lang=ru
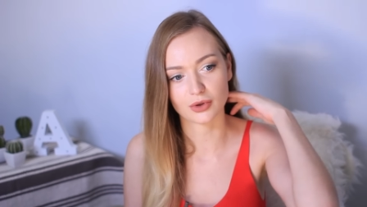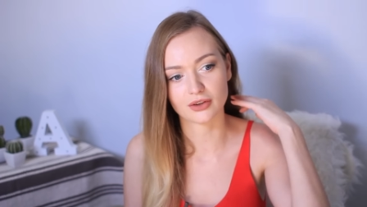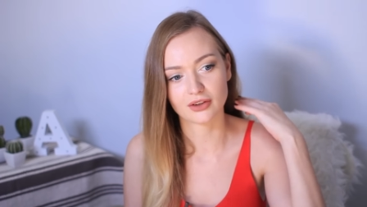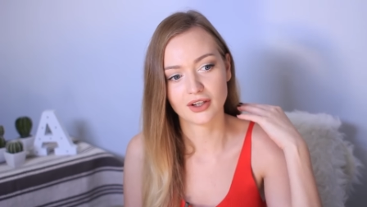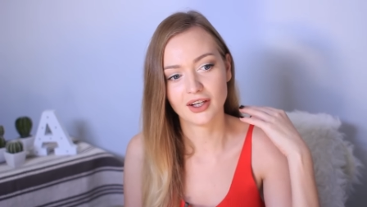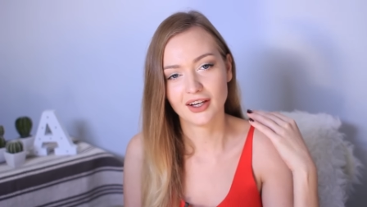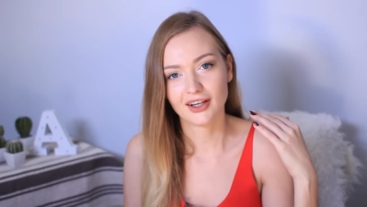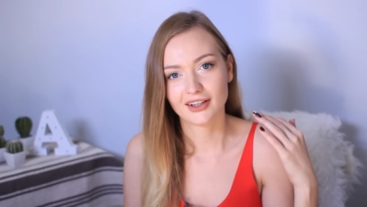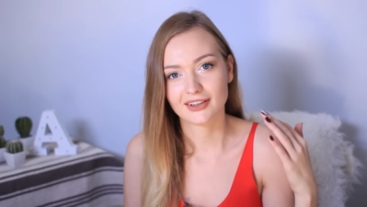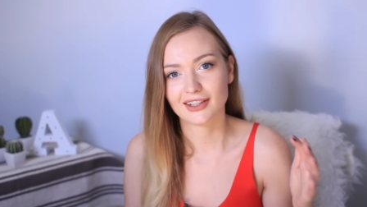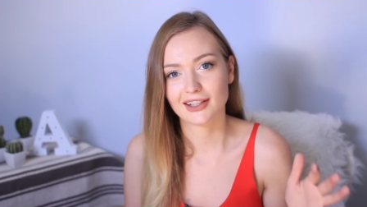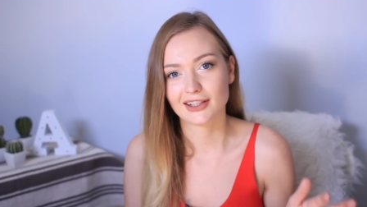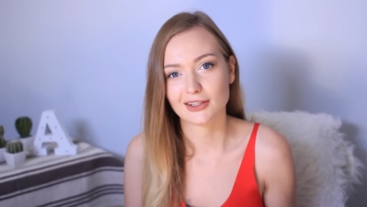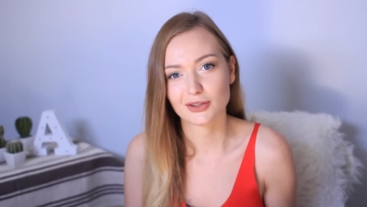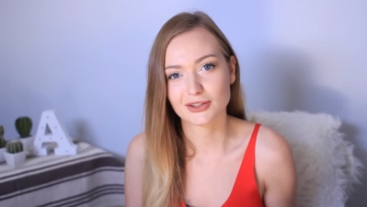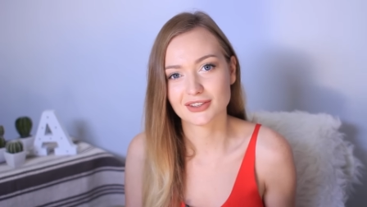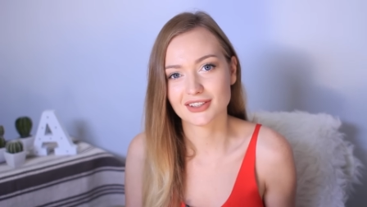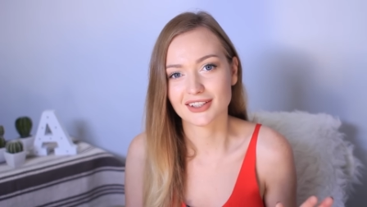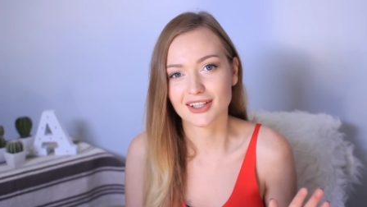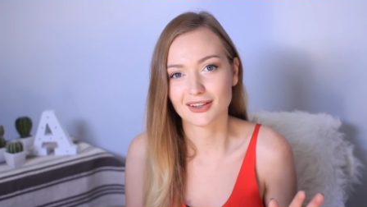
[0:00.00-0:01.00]
он
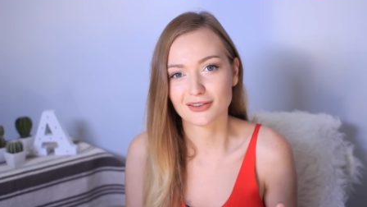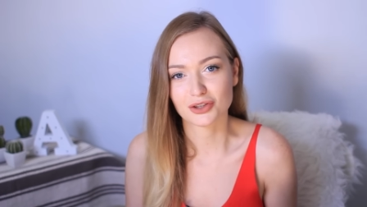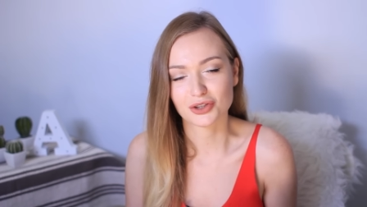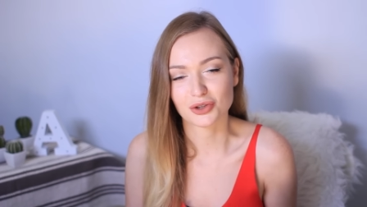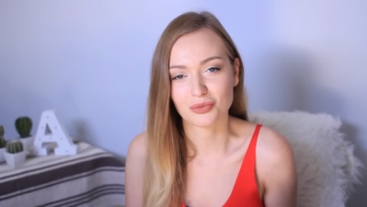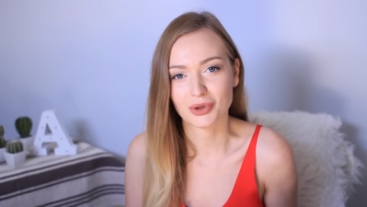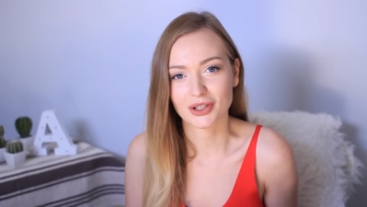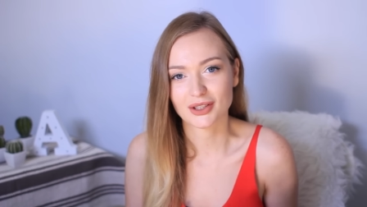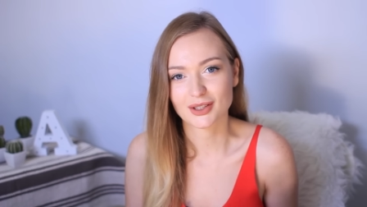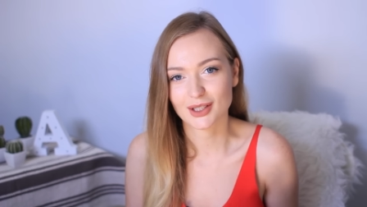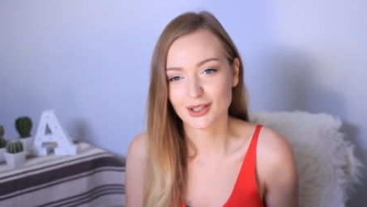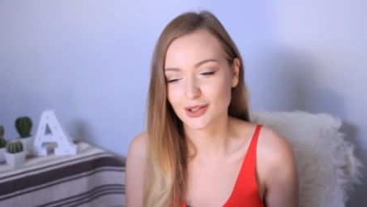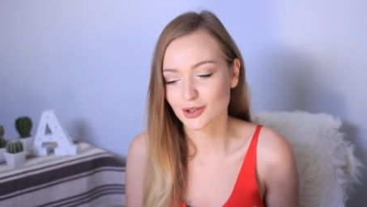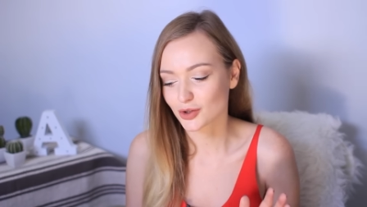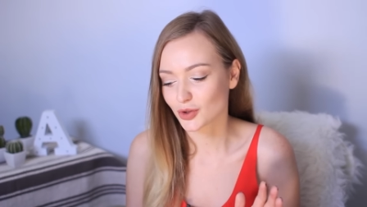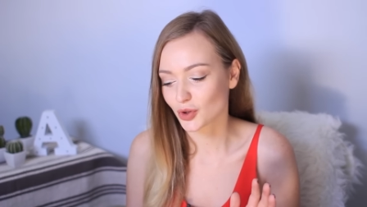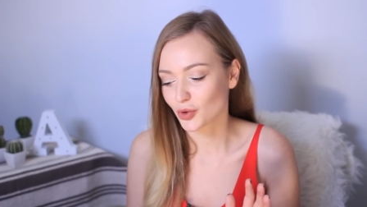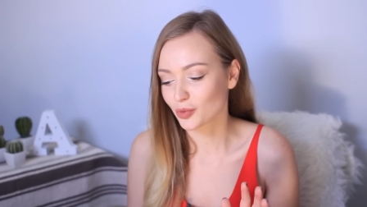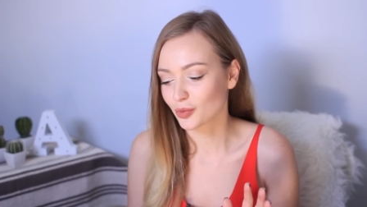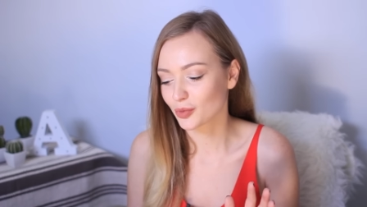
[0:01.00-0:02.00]
дорос до того же
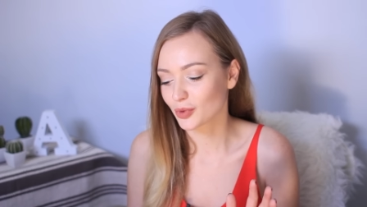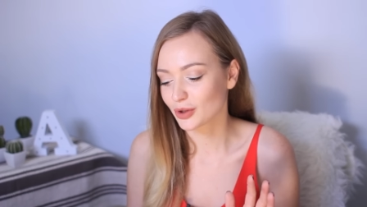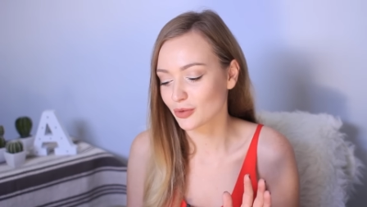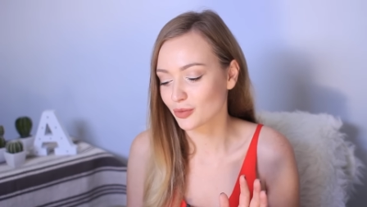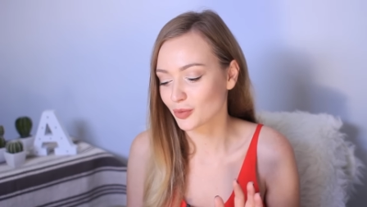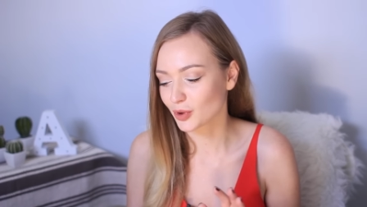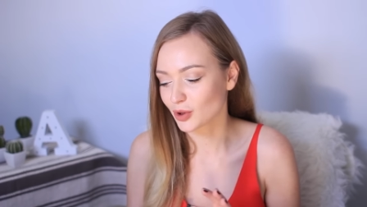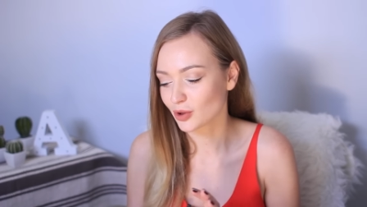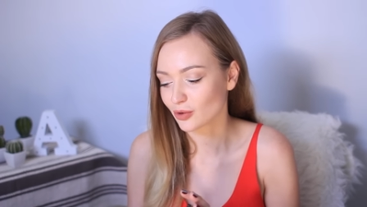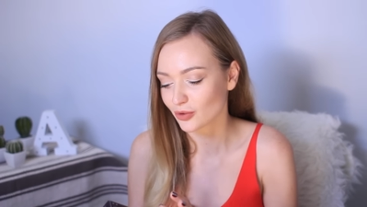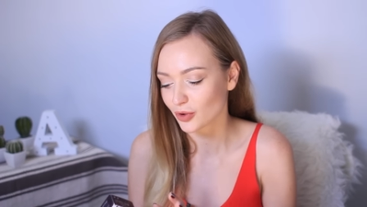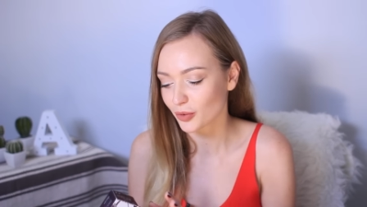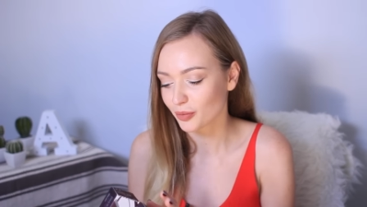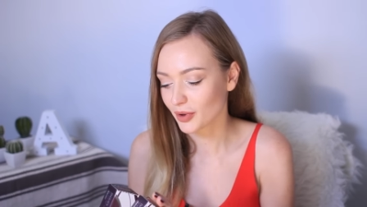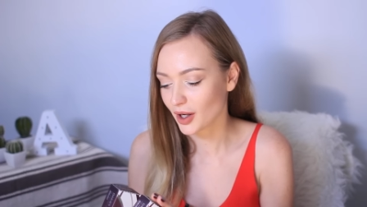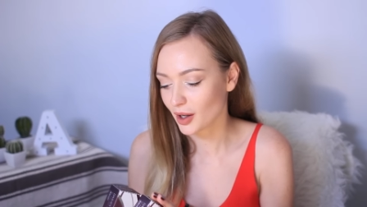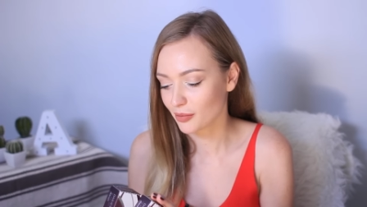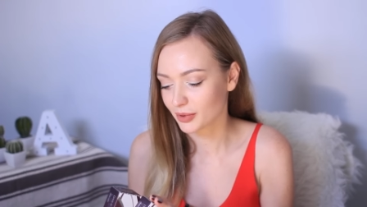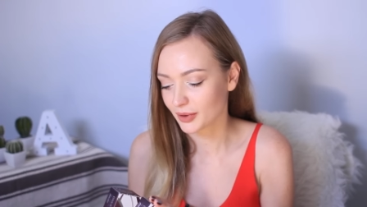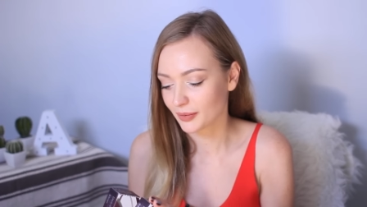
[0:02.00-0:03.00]
предела, что ему его
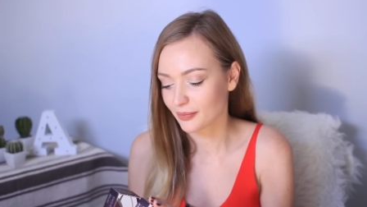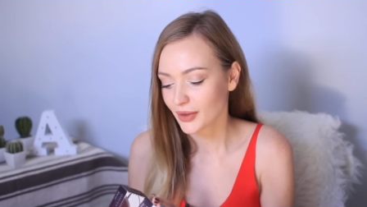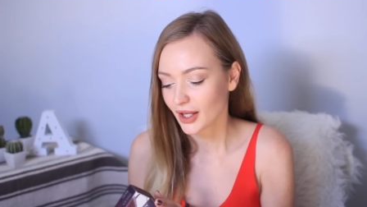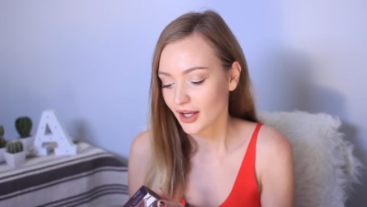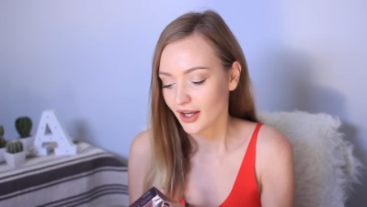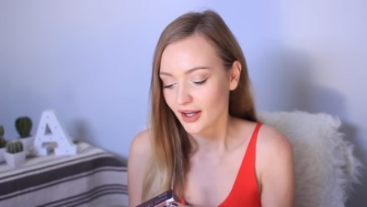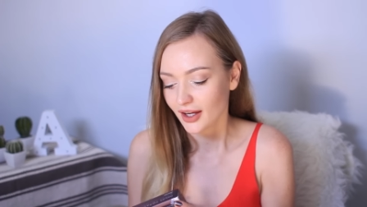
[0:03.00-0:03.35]
папы.